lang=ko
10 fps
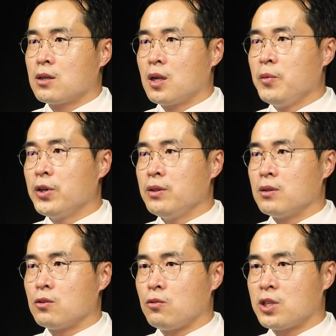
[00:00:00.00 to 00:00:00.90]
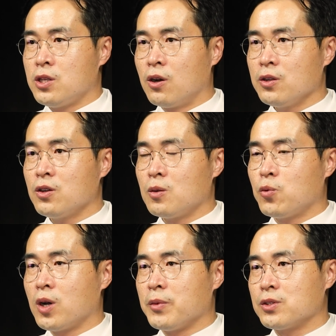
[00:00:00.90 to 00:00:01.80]
그러면 기억력을
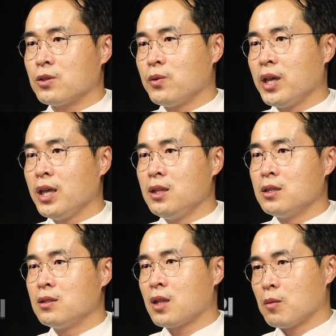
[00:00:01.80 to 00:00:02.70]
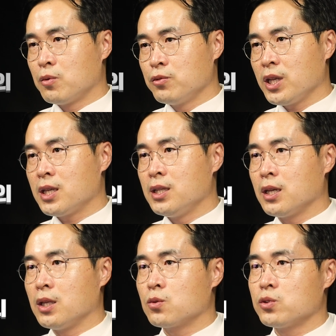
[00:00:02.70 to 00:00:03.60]
포함해서 뇌에 있는 대부분의
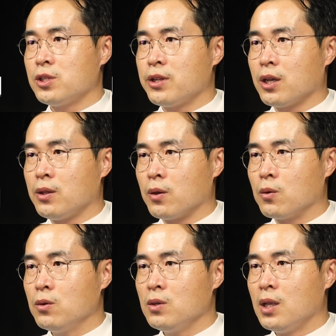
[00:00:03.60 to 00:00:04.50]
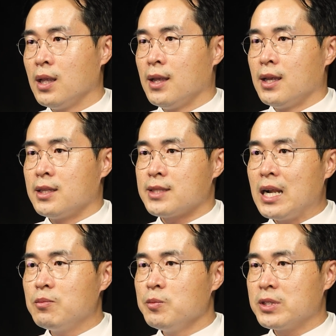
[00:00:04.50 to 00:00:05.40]
기능이 소실되게 되고
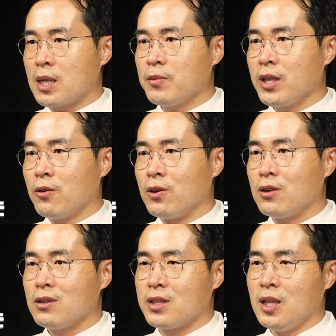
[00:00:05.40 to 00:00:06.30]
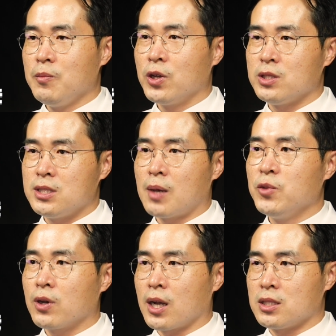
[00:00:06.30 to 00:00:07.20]
짧으면 3개월, 길면 2,
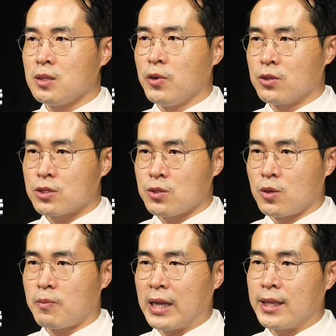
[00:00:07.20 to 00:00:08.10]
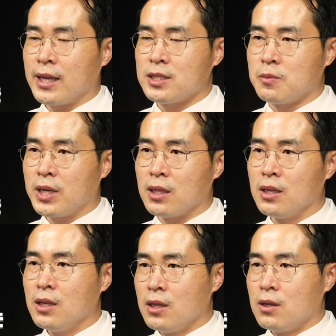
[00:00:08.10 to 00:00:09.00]
3년까지 면역치료를 받아야지만
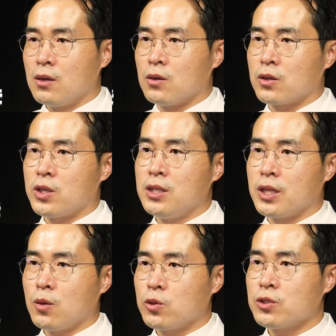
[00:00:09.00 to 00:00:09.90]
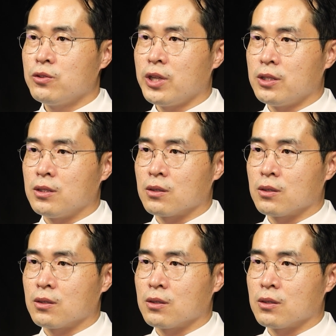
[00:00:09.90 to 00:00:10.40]
어, 기능이 호전되는